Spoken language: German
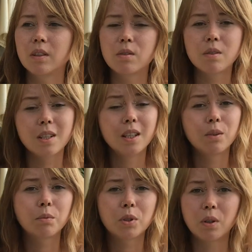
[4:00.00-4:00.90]
zu sehen
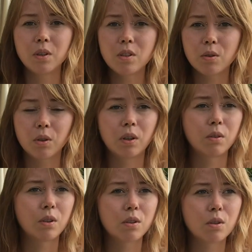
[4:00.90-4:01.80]
und betreuen zu können
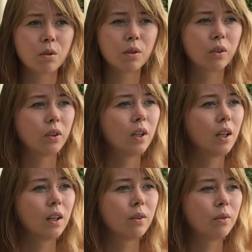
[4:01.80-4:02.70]
und auch zu gucken,
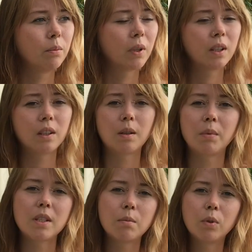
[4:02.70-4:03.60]
wie man da
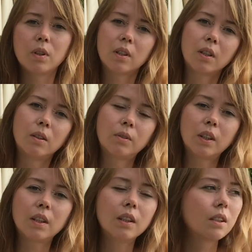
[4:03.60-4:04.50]
bestmöglich drauf
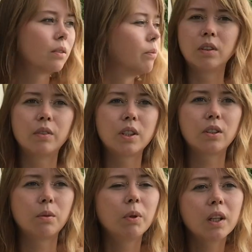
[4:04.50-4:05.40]
reagiert. Was
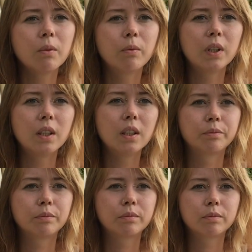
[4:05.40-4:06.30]
ich euch mitgeben will,
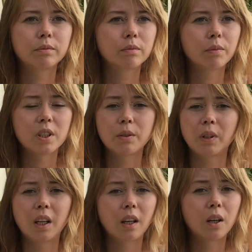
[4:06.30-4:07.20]
passt
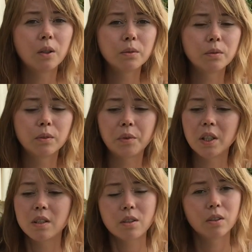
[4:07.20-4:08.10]
aufeinander auf,
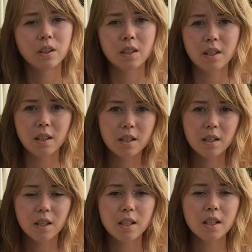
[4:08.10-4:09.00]
falls euch das alles
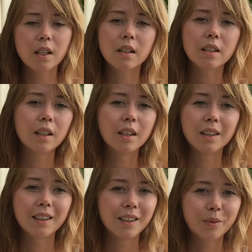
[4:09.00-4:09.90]
interessiert
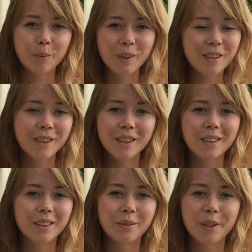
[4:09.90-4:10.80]
informiert euch,
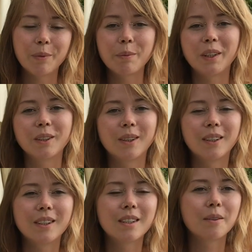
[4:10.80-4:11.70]
äh, wie ihr mitmachen
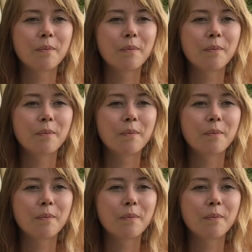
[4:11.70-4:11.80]
könnt.